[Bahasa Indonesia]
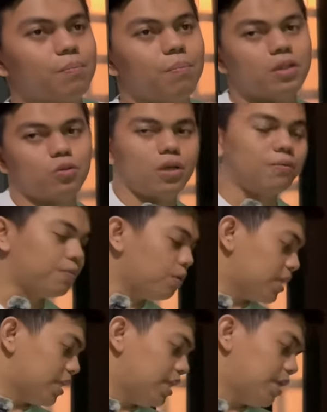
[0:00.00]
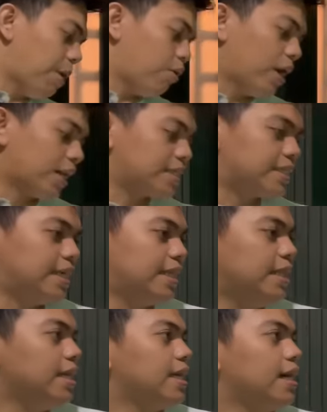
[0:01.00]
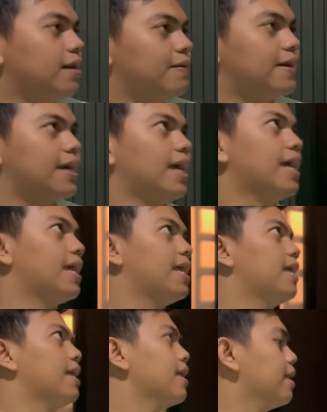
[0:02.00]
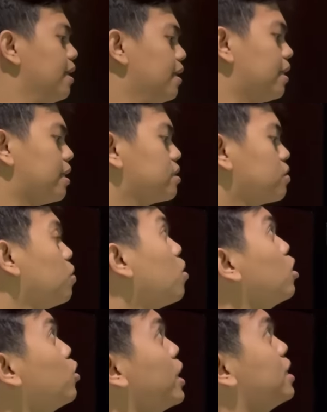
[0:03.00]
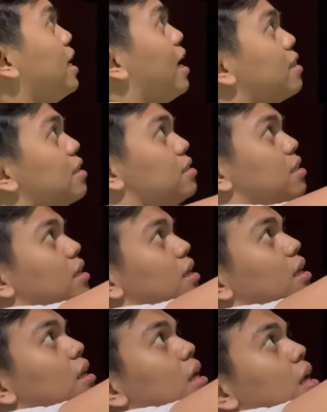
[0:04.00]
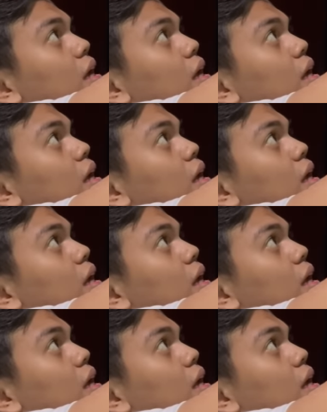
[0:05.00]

sepatunya full jadi dibawa ke sini ya. Oke. Okay. Let's go. Kalau yang di atas ini